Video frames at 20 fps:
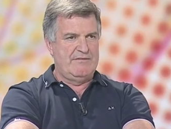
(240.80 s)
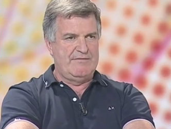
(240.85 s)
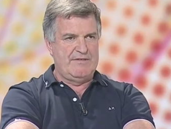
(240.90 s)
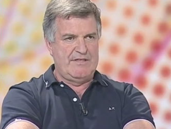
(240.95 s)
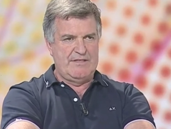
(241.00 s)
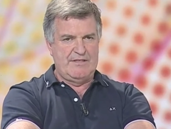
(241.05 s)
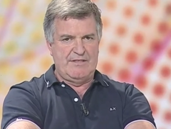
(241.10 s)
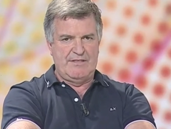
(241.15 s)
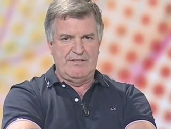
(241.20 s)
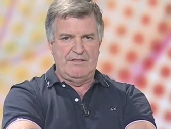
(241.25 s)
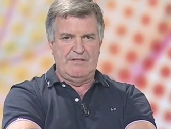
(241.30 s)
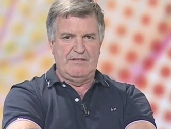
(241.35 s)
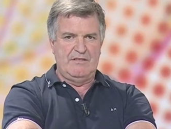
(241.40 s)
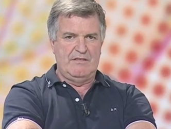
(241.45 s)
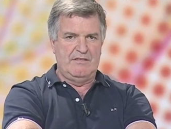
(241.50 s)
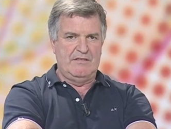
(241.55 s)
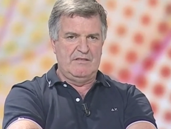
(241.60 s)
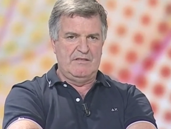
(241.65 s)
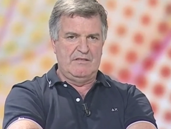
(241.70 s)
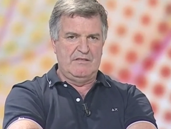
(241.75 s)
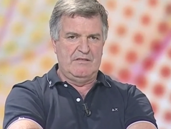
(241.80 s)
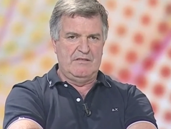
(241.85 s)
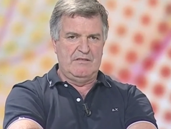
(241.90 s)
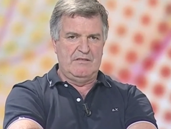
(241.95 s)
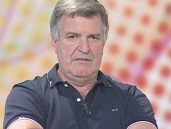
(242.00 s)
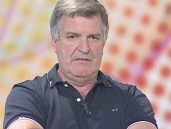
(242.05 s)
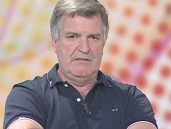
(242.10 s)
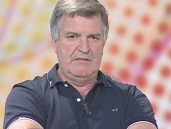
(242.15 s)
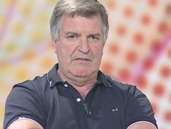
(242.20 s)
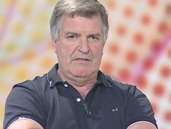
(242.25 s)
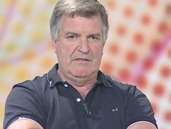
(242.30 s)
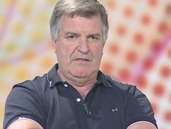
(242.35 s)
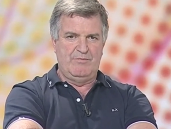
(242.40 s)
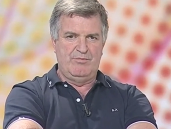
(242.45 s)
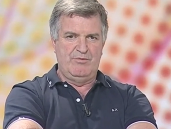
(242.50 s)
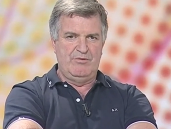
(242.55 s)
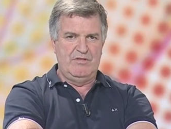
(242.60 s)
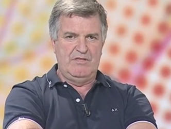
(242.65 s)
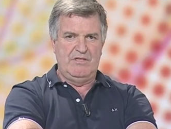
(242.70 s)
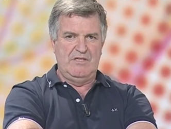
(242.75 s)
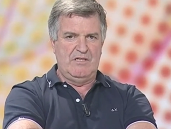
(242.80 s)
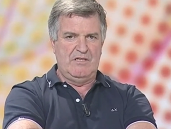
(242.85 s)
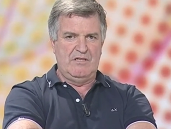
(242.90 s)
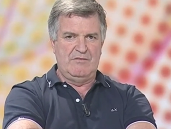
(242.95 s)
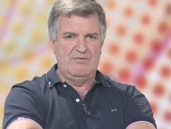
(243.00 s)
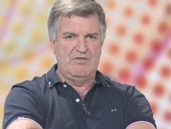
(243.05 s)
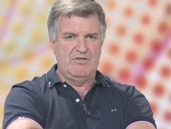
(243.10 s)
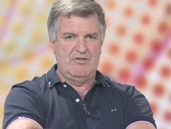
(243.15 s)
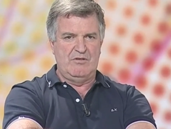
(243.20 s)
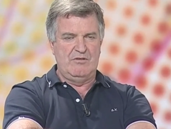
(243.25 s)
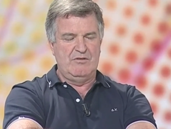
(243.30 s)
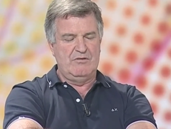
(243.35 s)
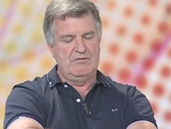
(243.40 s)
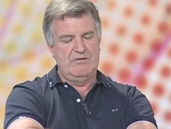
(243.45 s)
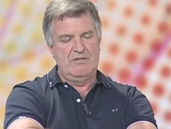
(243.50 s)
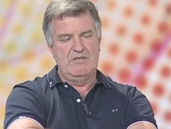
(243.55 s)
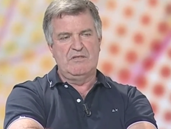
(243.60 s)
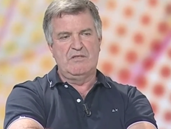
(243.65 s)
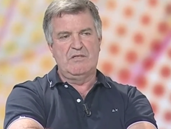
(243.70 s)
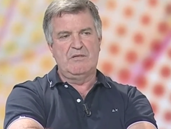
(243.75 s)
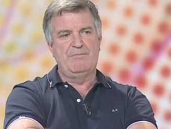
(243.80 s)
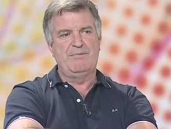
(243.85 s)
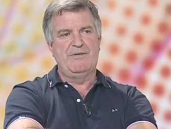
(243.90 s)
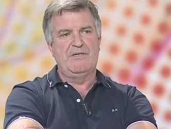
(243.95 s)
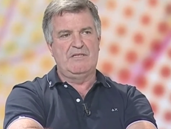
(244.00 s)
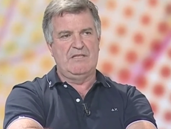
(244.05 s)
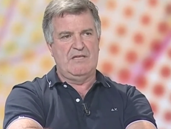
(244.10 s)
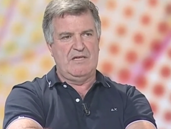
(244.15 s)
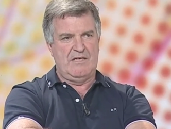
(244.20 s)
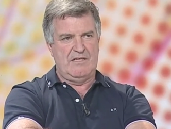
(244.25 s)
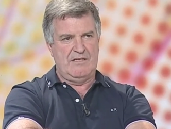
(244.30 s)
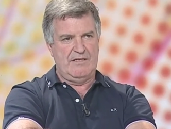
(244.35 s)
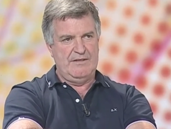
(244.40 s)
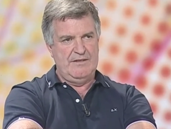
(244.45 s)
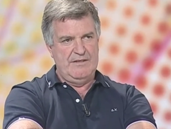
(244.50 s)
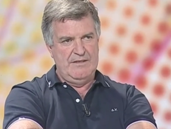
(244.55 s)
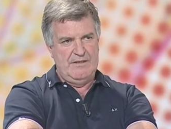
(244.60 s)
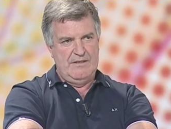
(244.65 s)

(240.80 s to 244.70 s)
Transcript: avanti. Eh, la politica ha bisogno di interpretare,